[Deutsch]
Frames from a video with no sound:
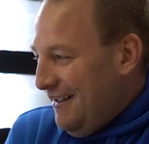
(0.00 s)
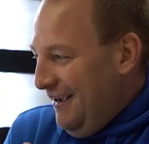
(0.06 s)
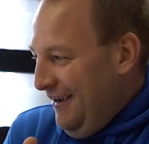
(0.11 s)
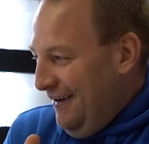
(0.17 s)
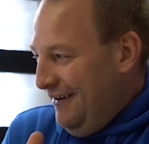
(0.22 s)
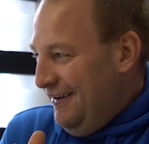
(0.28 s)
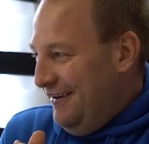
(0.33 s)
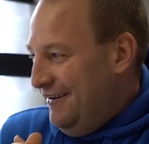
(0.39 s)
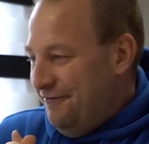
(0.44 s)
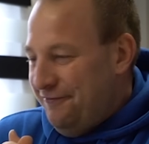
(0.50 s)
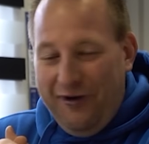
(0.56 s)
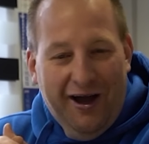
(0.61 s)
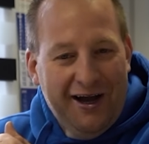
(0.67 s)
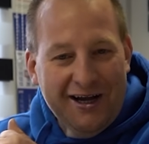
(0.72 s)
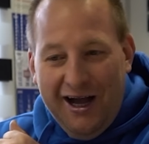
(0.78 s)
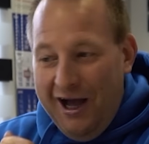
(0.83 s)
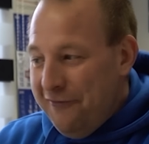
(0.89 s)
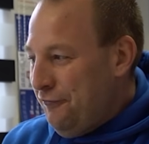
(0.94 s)
Äh,
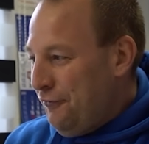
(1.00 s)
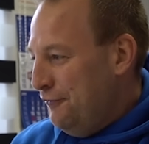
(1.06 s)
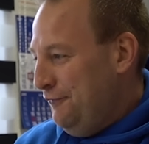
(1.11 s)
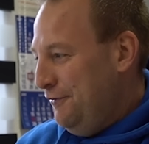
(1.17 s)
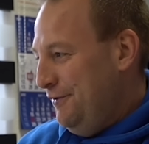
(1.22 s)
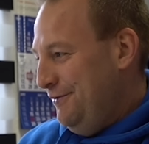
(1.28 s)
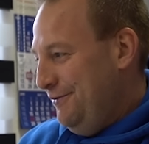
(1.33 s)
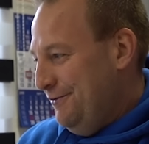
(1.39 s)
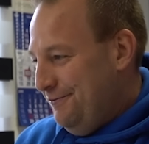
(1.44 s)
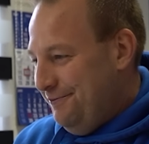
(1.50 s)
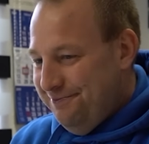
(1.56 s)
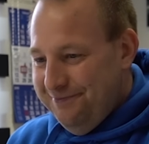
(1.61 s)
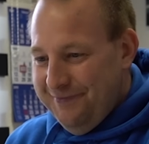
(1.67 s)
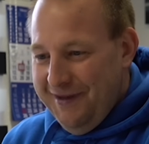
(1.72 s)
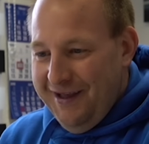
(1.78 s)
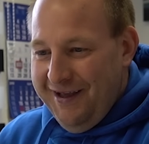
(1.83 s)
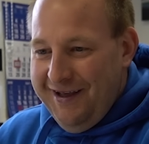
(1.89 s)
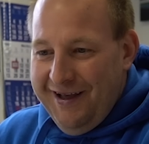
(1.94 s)
Frage-Antwort-Video.
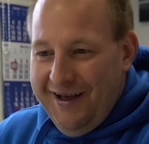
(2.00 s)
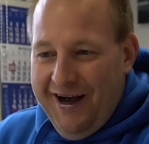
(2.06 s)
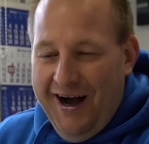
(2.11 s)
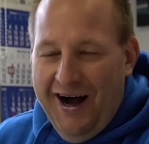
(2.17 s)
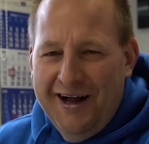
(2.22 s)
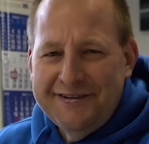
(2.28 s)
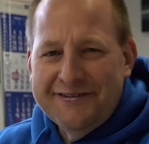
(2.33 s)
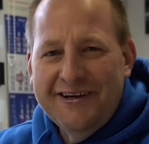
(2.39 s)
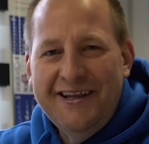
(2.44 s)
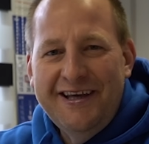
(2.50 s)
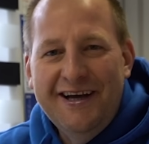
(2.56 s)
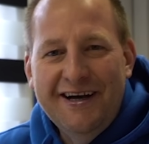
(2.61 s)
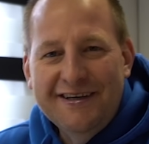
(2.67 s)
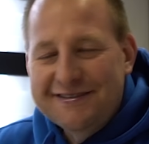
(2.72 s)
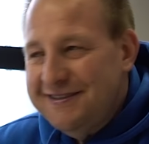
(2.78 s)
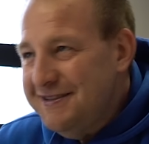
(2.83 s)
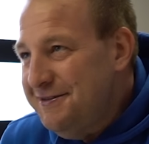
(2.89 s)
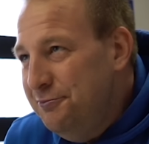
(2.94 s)
Als
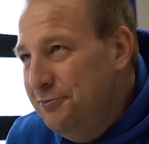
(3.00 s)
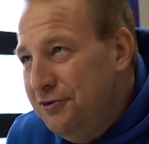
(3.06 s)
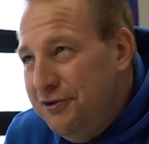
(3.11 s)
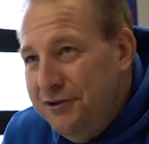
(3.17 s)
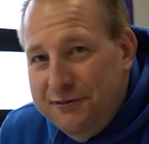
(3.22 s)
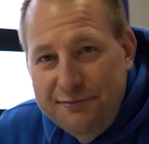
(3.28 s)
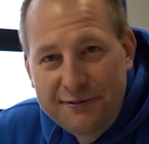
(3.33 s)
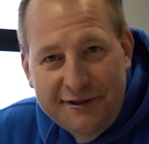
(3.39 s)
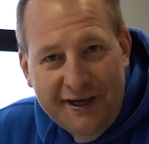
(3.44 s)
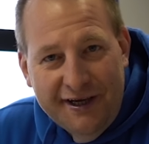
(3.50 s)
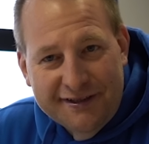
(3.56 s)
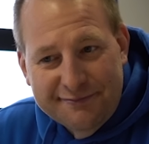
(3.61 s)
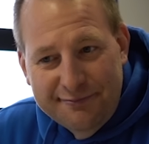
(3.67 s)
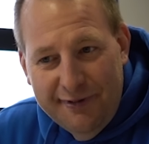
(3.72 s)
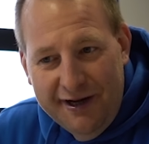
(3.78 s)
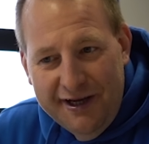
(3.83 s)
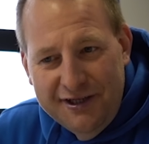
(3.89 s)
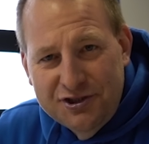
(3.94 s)
allererstes möchte ich mich
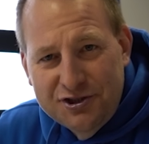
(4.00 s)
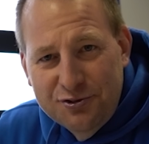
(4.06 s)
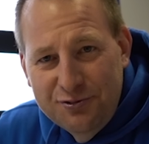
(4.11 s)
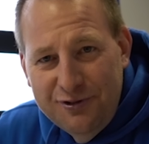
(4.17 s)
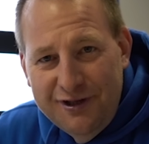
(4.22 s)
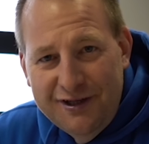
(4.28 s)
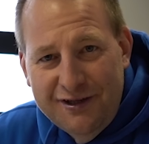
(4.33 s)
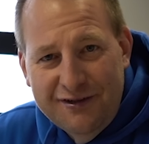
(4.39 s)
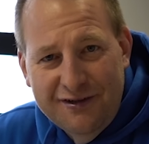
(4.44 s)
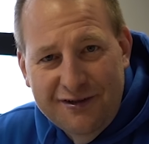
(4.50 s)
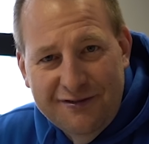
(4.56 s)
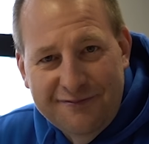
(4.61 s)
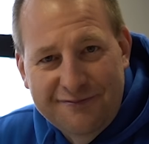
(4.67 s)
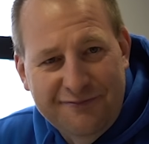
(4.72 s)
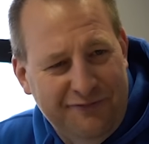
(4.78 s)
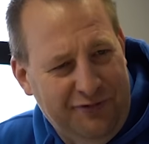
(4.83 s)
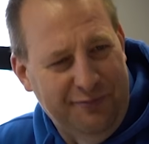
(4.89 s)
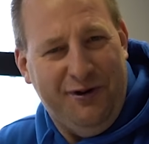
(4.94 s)
erstmal entschuldigen
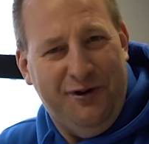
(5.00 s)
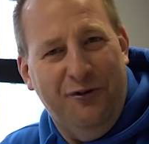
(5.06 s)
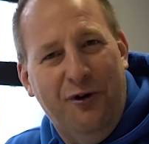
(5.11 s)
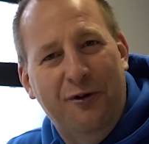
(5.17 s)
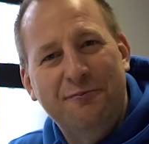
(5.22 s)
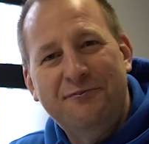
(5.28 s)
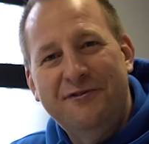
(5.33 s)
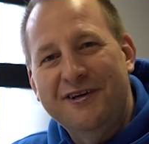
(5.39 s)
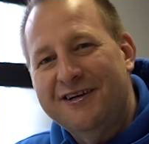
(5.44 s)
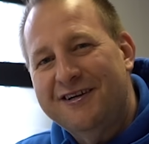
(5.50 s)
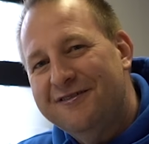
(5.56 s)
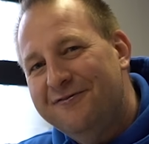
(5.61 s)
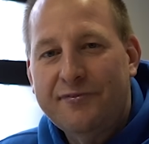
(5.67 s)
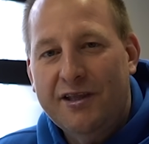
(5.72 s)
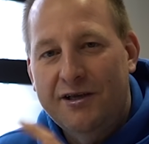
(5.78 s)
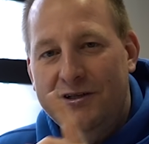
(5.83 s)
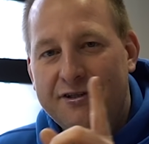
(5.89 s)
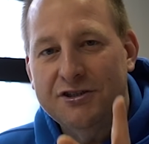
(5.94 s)
für meine Optik.
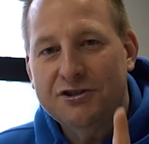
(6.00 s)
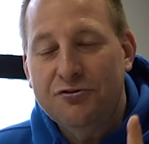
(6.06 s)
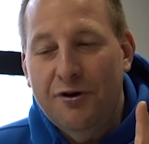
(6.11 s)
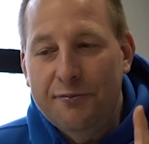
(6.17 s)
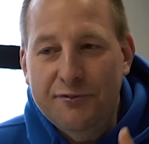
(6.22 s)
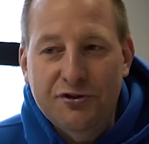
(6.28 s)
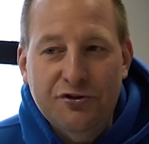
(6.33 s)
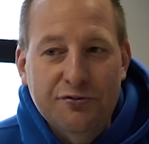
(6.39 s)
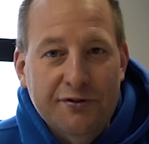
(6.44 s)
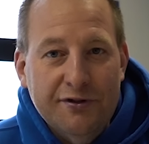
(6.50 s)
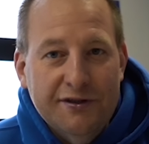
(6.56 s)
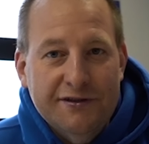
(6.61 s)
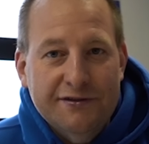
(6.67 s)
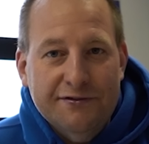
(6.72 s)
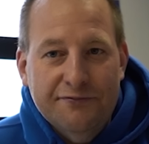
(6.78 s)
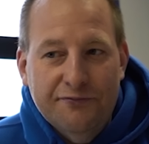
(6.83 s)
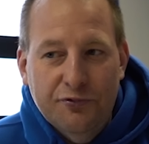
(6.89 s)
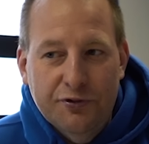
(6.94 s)
Das stört mich
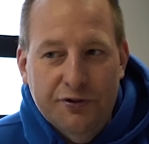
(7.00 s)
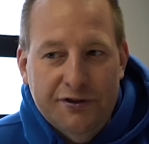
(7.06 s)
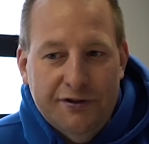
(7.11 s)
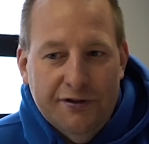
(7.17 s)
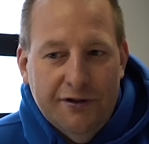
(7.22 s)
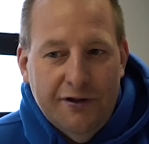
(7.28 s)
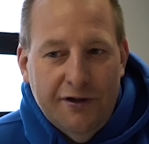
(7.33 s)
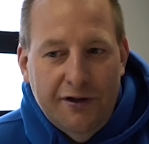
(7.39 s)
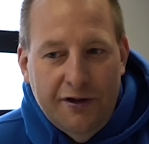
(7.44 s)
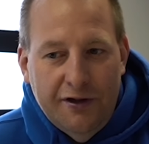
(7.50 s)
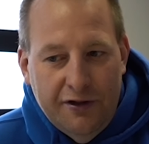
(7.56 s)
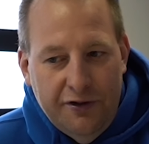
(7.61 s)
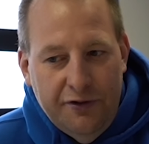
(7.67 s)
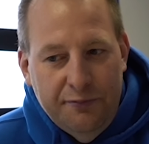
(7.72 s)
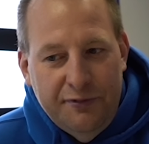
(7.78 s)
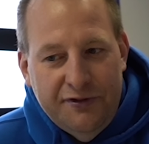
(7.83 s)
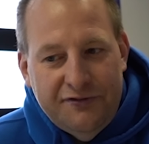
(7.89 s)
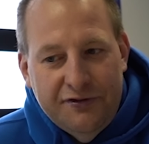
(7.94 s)
übrigens, wo ich
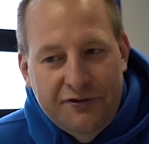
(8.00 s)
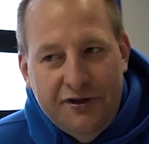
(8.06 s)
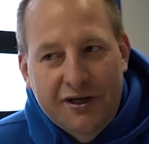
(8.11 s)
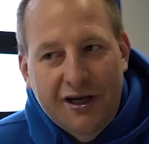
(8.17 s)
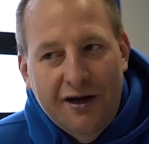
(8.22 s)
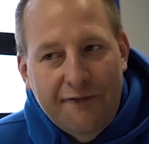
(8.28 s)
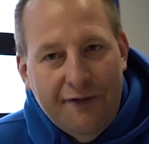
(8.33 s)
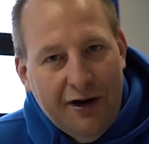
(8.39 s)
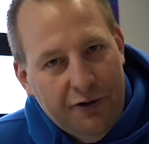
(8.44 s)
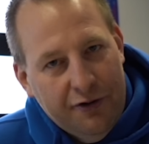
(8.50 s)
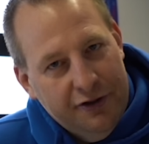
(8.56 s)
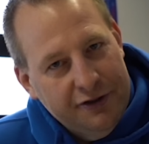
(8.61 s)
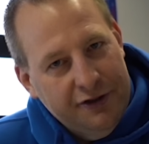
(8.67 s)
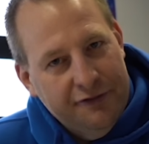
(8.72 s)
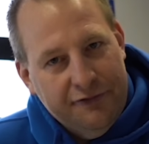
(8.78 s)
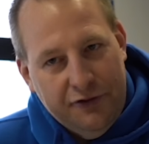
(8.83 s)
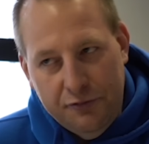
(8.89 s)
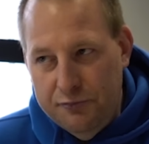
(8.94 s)
ein bisschen dicker war oder
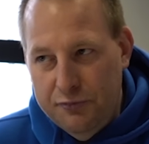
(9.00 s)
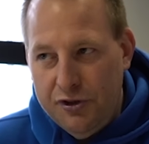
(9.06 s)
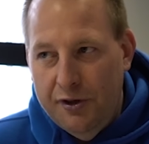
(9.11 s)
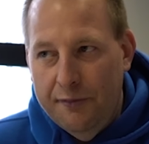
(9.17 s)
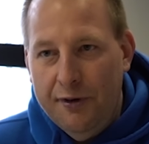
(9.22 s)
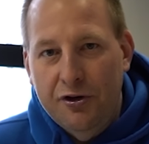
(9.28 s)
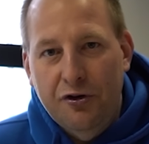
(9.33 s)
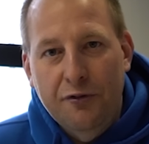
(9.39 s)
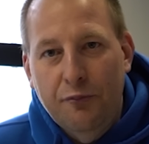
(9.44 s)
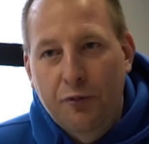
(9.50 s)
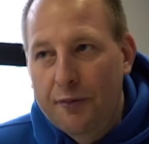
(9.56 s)
jetzt bin ich immer noch